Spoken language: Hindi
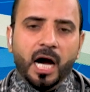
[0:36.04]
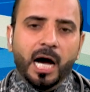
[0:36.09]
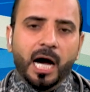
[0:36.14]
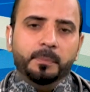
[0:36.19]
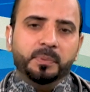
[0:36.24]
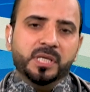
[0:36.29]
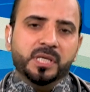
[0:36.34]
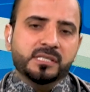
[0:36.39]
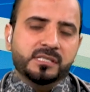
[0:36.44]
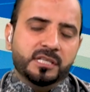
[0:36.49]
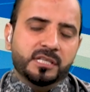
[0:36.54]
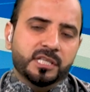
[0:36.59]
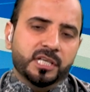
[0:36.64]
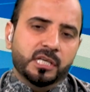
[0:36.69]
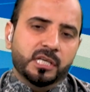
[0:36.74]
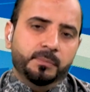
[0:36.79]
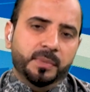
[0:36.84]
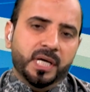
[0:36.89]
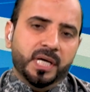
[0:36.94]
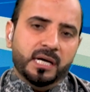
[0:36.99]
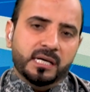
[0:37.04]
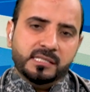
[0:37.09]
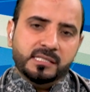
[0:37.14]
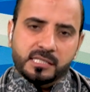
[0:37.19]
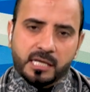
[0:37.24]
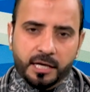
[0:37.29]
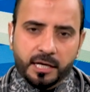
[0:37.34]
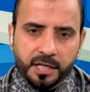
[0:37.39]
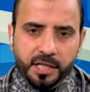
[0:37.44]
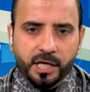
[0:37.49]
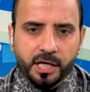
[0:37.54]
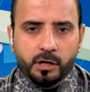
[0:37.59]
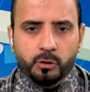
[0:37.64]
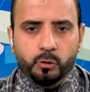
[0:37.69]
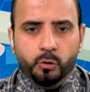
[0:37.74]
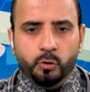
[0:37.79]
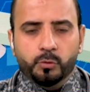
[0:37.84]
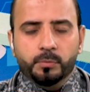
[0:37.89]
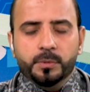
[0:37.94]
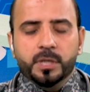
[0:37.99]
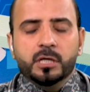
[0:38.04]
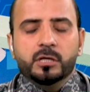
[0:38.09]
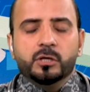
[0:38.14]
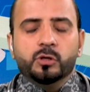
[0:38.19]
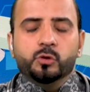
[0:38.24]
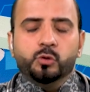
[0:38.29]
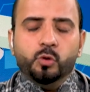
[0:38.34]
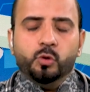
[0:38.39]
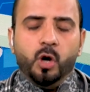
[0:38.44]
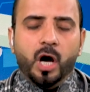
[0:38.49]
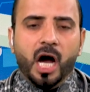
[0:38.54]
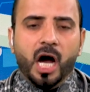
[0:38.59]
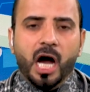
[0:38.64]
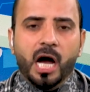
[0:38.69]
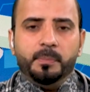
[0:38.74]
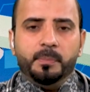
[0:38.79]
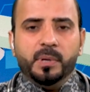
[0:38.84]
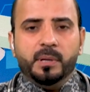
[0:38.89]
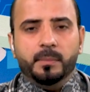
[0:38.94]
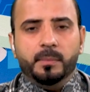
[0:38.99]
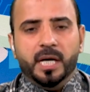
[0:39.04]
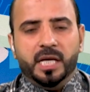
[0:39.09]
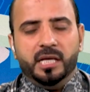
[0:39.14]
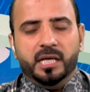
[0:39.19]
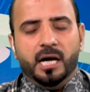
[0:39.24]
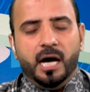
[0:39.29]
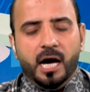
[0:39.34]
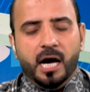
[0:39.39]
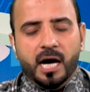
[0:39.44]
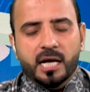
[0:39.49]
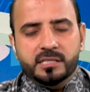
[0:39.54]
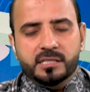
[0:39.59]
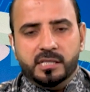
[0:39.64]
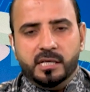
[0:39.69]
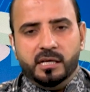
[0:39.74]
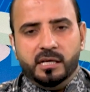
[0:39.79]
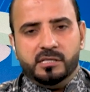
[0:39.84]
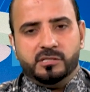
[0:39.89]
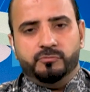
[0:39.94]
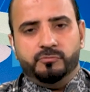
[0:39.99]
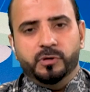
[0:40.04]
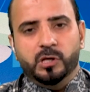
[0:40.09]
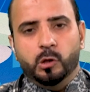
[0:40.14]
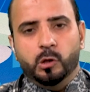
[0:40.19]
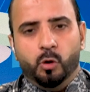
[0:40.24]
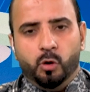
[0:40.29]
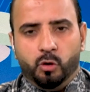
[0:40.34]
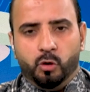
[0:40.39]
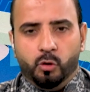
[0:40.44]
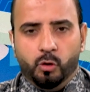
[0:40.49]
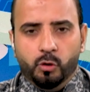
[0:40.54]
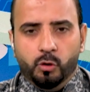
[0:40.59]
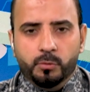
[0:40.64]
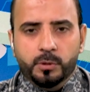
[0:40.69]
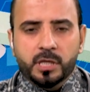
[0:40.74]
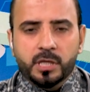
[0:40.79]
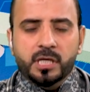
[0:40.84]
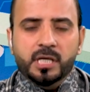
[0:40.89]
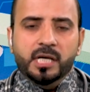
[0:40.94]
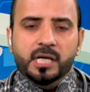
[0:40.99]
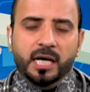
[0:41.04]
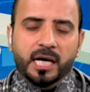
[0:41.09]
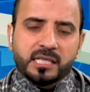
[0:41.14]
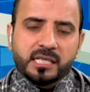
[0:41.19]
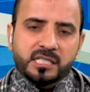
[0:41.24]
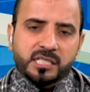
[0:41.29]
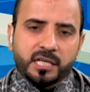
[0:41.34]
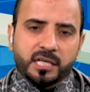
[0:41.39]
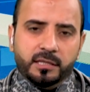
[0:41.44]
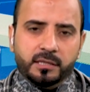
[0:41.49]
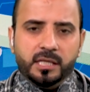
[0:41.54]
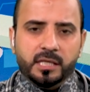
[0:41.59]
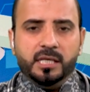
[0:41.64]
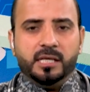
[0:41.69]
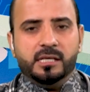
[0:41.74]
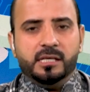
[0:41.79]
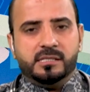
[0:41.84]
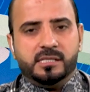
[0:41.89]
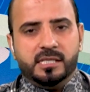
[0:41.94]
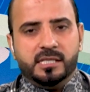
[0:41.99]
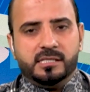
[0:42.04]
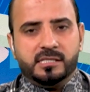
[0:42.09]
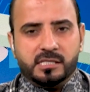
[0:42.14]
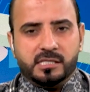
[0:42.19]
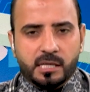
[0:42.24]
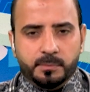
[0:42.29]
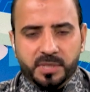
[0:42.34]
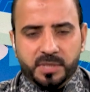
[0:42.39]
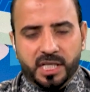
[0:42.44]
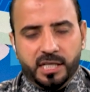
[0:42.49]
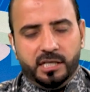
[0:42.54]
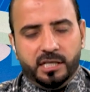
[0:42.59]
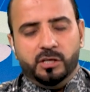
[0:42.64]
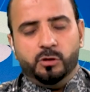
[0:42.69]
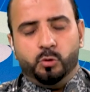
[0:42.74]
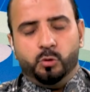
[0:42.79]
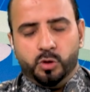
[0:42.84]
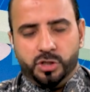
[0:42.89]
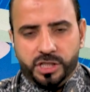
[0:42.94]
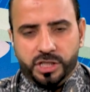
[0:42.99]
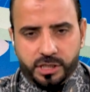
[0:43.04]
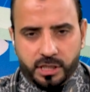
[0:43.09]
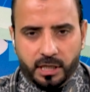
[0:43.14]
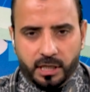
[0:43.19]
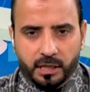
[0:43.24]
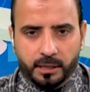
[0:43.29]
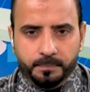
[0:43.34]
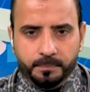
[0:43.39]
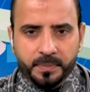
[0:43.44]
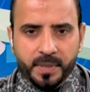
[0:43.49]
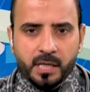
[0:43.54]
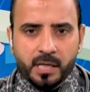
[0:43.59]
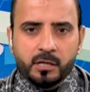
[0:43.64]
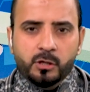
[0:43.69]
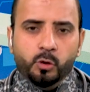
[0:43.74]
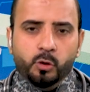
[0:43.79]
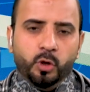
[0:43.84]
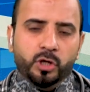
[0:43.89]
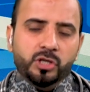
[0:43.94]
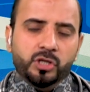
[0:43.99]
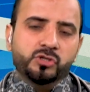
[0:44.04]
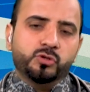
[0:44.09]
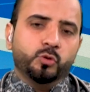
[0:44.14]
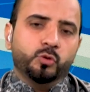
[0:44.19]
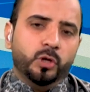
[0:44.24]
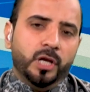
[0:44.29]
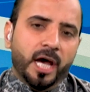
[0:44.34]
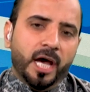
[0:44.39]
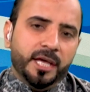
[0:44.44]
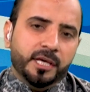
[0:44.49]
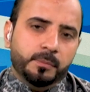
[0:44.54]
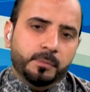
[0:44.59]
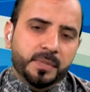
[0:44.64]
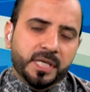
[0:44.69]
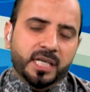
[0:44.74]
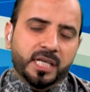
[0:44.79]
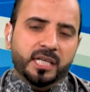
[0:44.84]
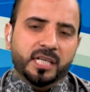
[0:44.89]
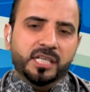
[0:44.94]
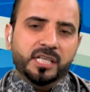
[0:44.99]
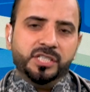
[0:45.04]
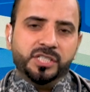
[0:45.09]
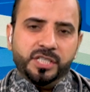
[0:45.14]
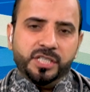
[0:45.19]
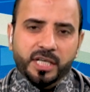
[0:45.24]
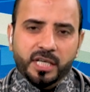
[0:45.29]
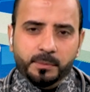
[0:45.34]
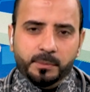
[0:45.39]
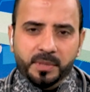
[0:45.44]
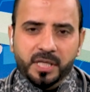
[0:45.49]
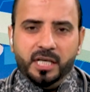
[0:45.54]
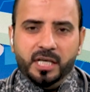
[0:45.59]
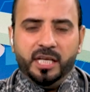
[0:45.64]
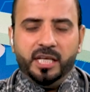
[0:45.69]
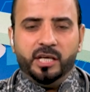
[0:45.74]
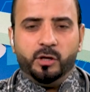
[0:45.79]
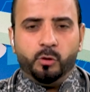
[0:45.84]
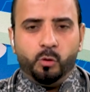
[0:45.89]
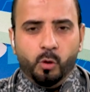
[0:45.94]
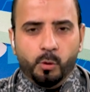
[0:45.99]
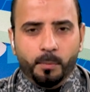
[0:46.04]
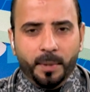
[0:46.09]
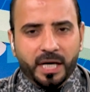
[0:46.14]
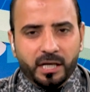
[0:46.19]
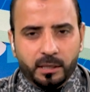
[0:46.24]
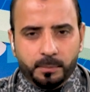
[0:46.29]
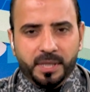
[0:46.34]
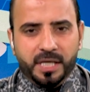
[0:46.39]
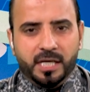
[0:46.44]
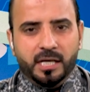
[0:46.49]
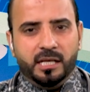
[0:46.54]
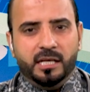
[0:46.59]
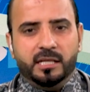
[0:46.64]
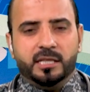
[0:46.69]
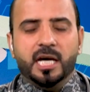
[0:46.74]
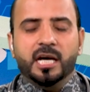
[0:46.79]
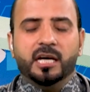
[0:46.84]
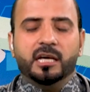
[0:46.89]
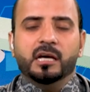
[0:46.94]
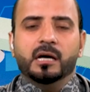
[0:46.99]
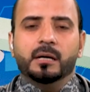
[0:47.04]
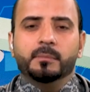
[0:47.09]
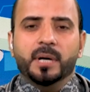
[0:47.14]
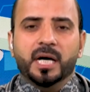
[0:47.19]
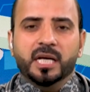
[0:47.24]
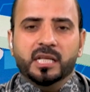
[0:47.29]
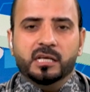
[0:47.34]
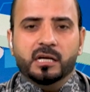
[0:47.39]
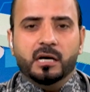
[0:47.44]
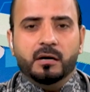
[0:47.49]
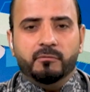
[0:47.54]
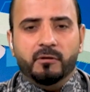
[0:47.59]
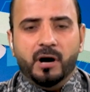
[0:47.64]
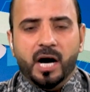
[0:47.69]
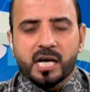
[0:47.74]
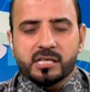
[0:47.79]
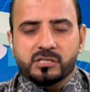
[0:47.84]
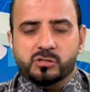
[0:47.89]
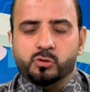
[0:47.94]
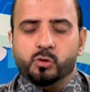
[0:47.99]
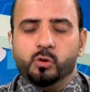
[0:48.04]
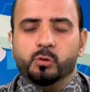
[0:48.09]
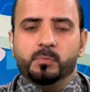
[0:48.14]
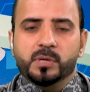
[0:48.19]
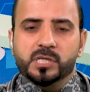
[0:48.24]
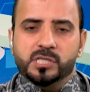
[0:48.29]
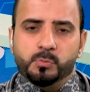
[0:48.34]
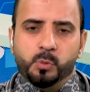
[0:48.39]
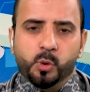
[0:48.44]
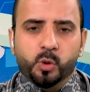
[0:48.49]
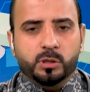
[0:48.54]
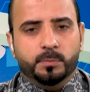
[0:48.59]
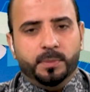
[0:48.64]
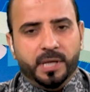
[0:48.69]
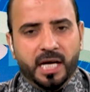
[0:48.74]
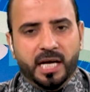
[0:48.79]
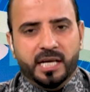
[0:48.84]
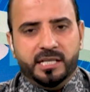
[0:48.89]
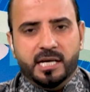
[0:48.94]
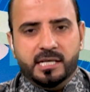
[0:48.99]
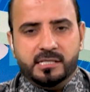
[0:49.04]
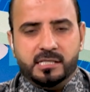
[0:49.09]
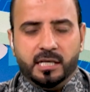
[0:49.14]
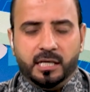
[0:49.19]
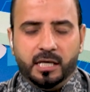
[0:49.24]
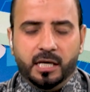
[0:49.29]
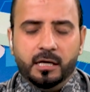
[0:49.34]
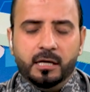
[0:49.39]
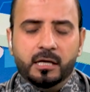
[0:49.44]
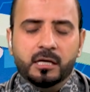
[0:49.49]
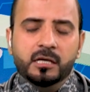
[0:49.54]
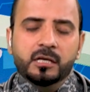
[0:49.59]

आपकी ज़िंदगी में आसानियाँ हों तो आप हमारे आज के इस वीलॉग को अच्छे तरीके से समझने की कोशिश करें और इसको लाइक भी करें शेयर भी करें कमेंट भी करें ताकि हमारी आवाज़ को मजबूत बनाया जा सके